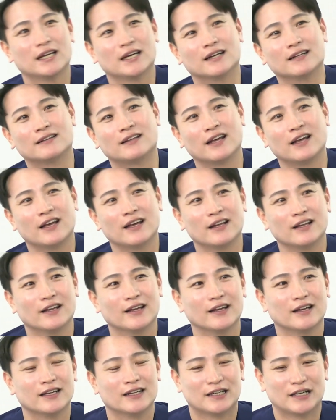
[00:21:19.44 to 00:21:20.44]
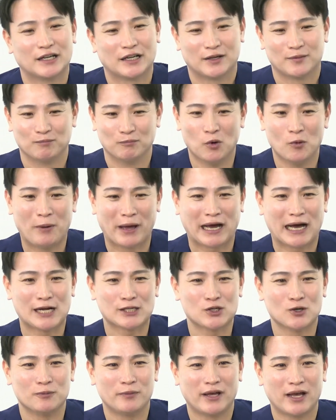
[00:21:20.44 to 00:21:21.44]
그때 모
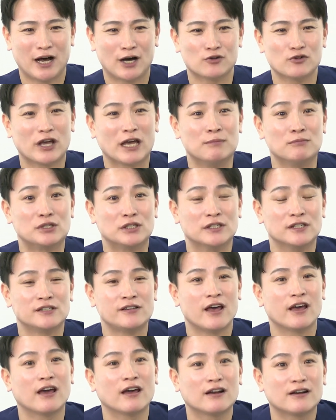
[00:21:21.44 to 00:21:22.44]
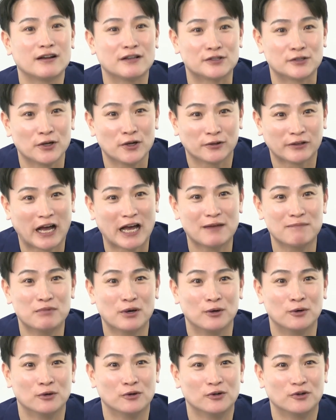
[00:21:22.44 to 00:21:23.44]
백화점에 하루에 MC를 세개를 했어요.
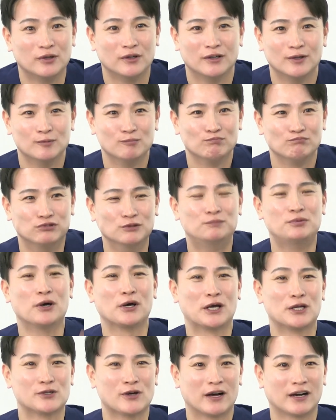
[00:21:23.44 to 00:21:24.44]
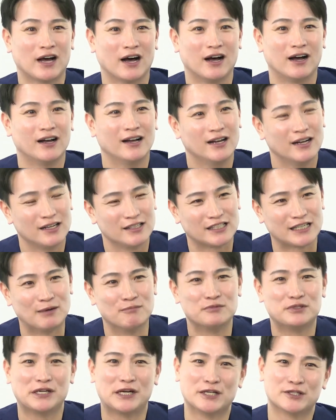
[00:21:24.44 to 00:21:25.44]
타임별로. 부평에서 하나,
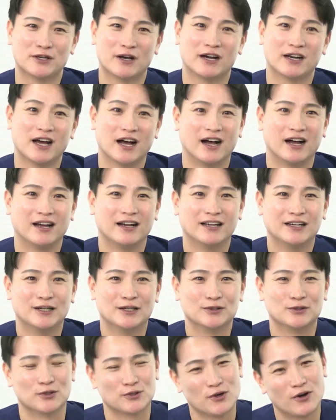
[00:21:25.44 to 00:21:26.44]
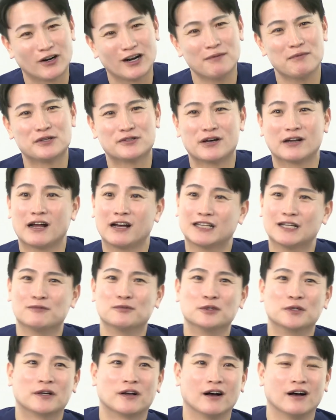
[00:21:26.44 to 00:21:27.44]
잠실에서 하나, 또 성남에서 하나 하다
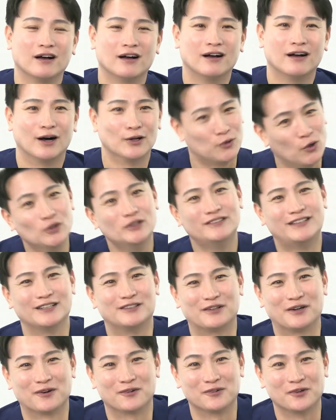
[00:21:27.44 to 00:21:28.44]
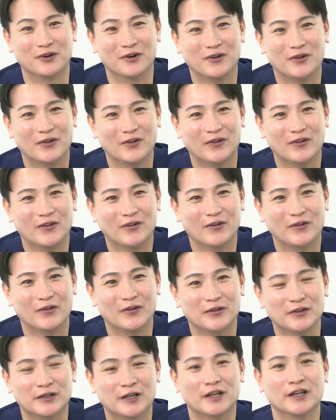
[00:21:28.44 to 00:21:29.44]
보니까 돈이 되더라고요.
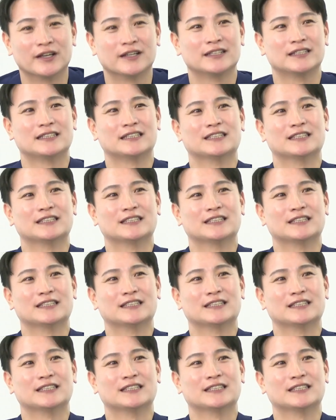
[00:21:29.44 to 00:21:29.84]
이게